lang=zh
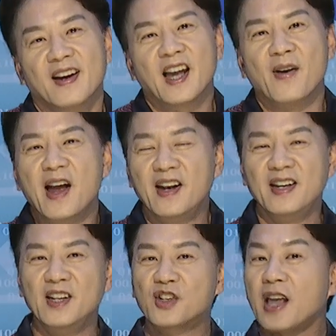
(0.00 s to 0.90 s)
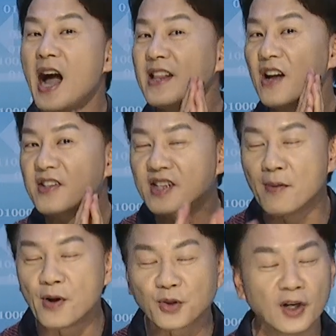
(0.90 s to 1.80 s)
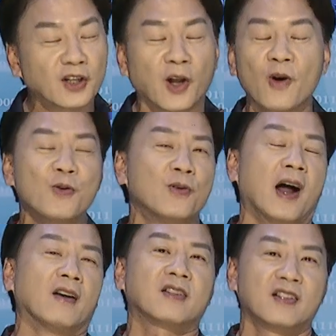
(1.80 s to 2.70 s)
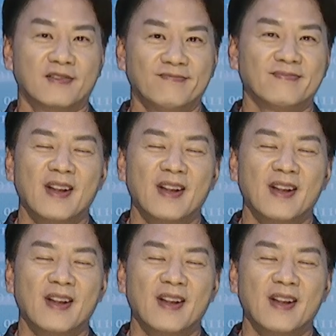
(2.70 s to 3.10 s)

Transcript: 各位，你看到这么多的投顾老师，